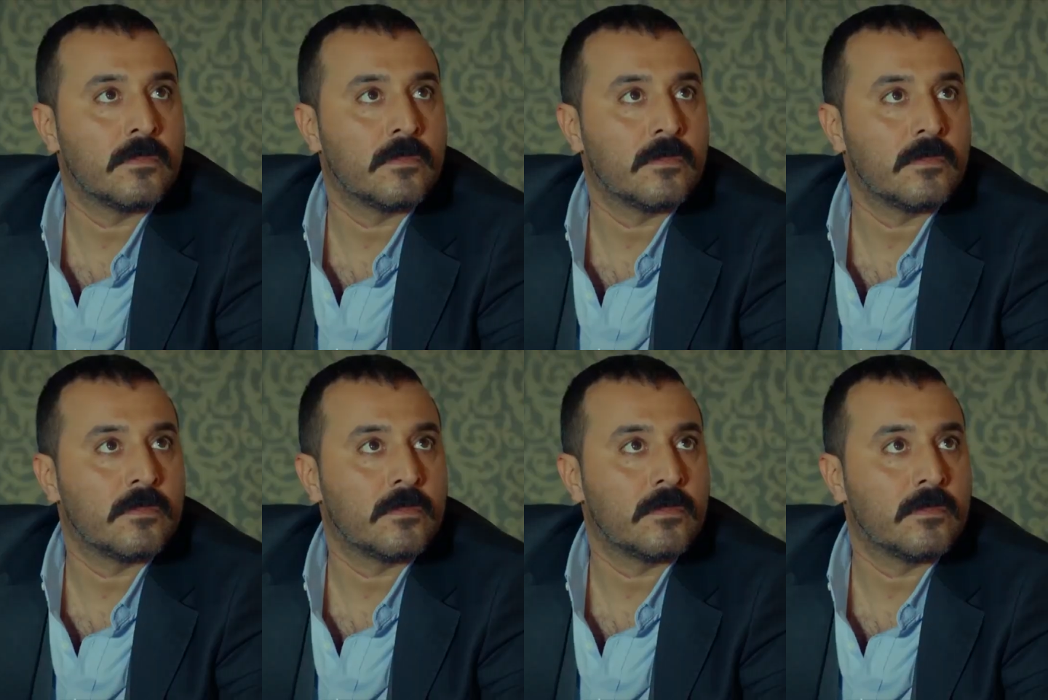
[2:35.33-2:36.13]
Niye burada
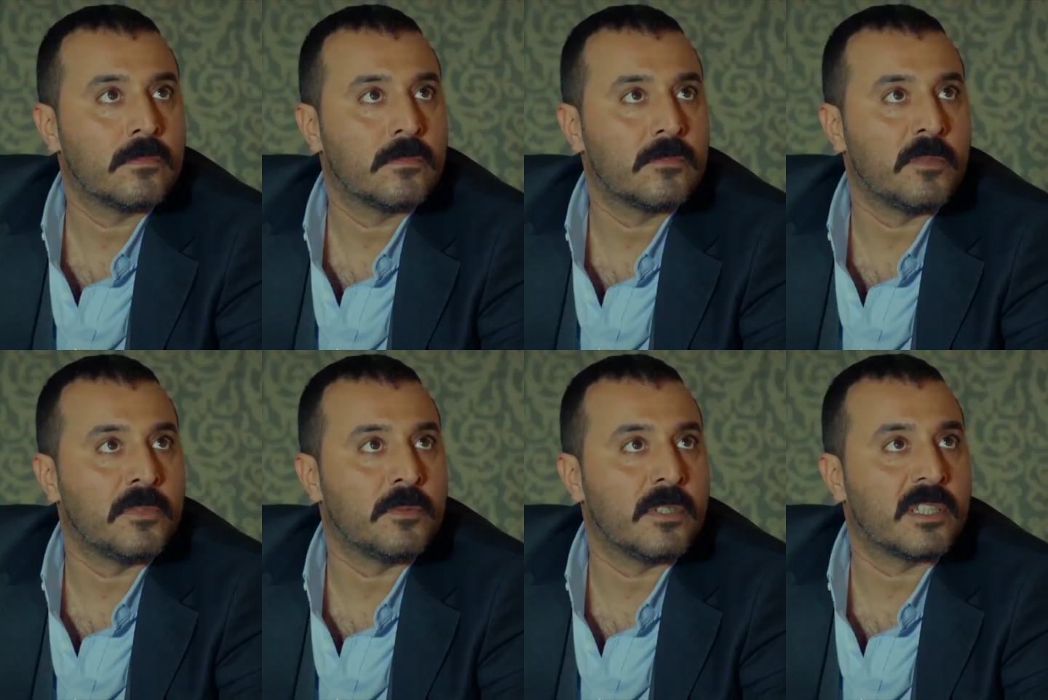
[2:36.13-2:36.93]
duruyor ki bu çocuk?
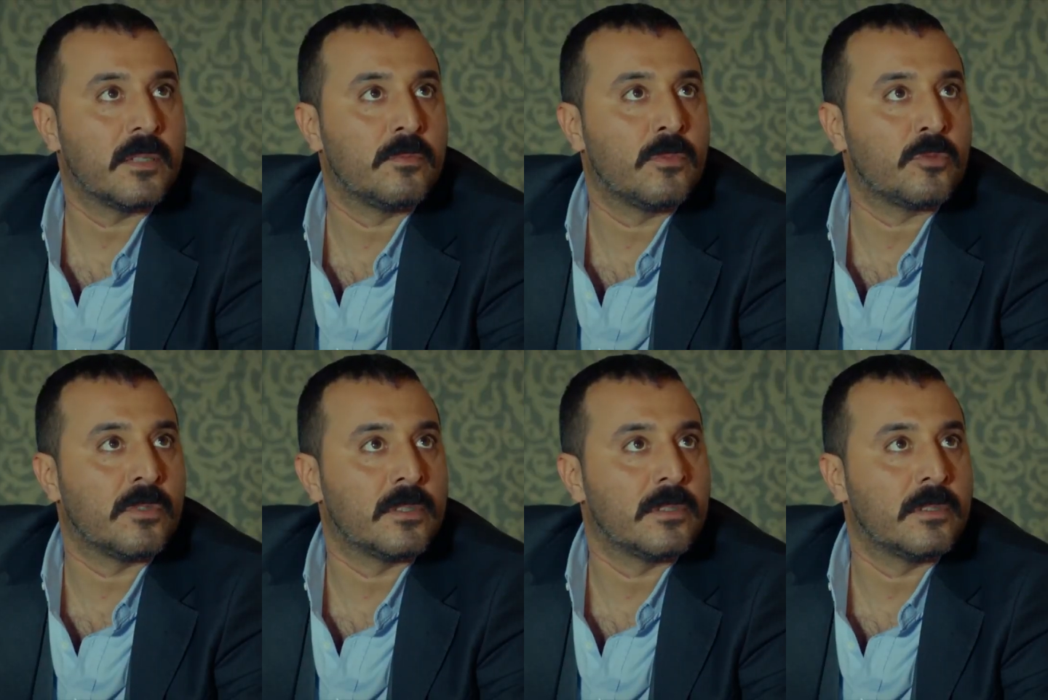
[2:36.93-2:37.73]
Lan benim azabımı
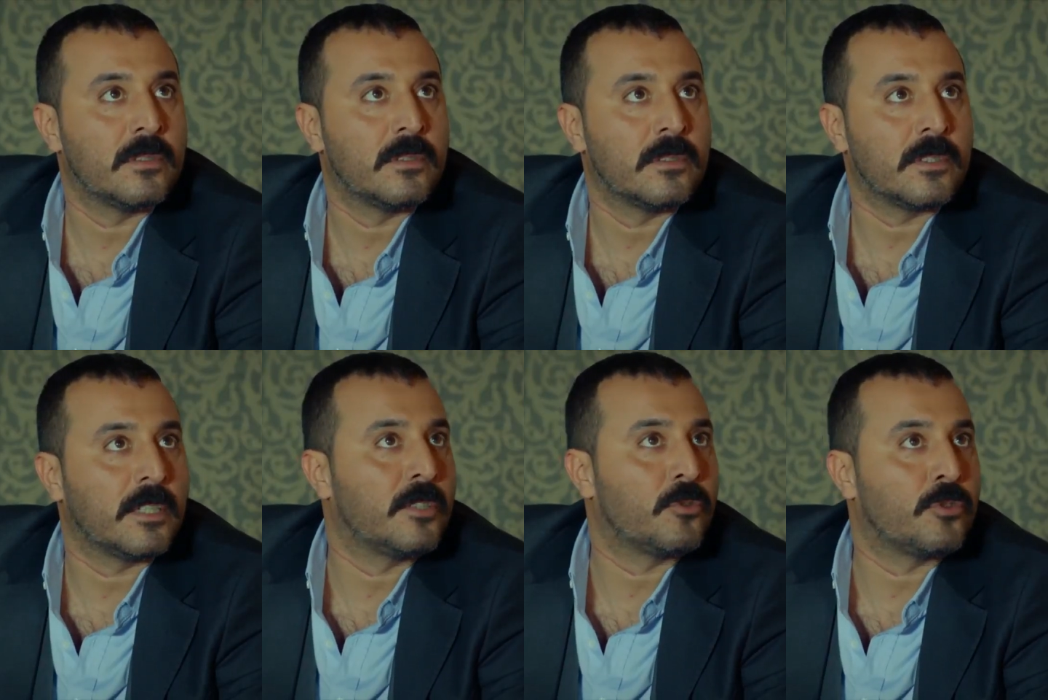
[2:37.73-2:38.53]
bozma.
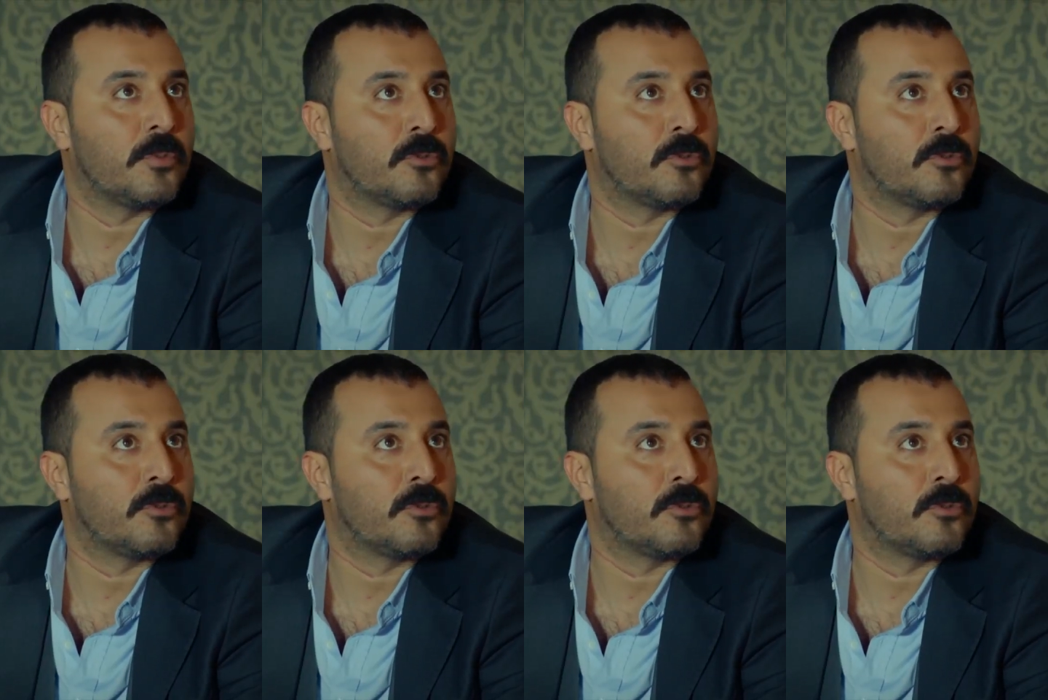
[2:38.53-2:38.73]
Zaten çocuğu